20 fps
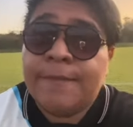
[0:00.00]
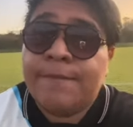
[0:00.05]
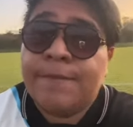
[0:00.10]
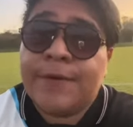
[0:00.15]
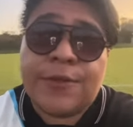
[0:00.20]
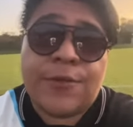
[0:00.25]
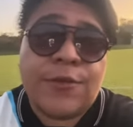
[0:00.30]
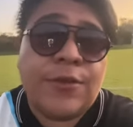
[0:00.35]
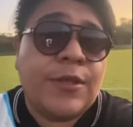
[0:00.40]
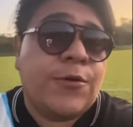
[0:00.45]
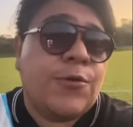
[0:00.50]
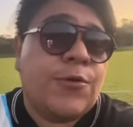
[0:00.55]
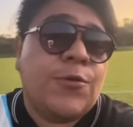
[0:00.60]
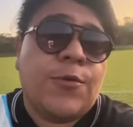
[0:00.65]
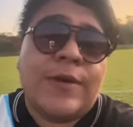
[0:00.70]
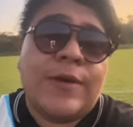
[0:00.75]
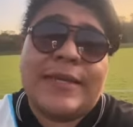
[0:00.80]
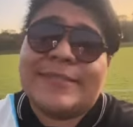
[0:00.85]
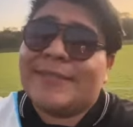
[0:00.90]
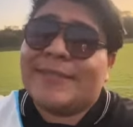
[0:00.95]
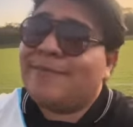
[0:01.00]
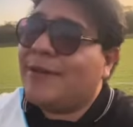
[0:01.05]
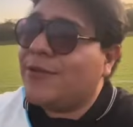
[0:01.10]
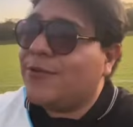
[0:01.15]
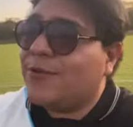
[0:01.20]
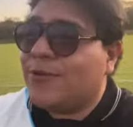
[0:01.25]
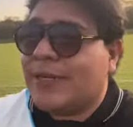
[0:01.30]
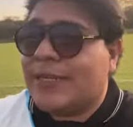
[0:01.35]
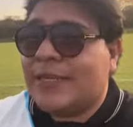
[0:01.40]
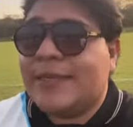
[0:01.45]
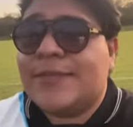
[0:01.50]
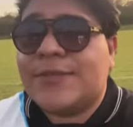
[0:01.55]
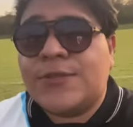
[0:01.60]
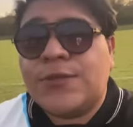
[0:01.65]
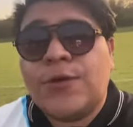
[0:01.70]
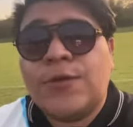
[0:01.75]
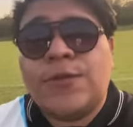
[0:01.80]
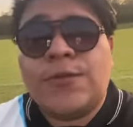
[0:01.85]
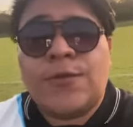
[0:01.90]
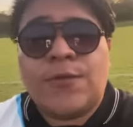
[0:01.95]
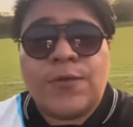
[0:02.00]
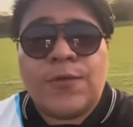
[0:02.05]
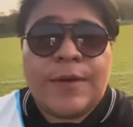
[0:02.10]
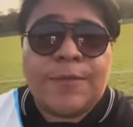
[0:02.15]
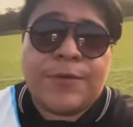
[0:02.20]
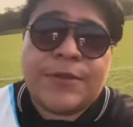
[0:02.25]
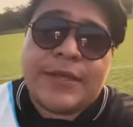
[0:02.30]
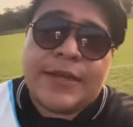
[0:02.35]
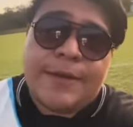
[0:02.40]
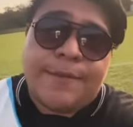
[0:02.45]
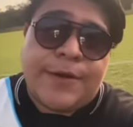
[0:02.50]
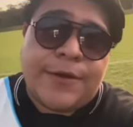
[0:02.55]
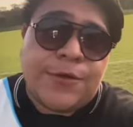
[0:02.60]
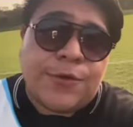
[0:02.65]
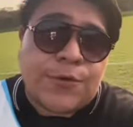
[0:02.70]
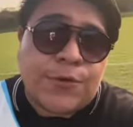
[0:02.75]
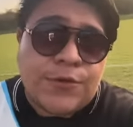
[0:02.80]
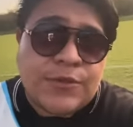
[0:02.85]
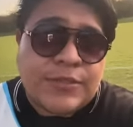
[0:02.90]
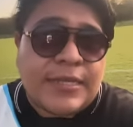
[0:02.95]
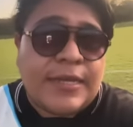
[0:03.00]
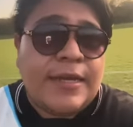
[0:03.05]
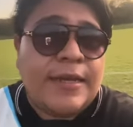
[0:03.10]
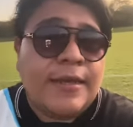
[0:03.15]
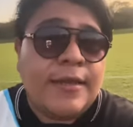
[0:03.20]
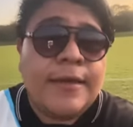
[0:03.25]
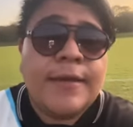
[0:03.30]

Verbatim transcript: Perdone, hoy no voy a hacer mayor edición, no voy a ponerle mayor cosa.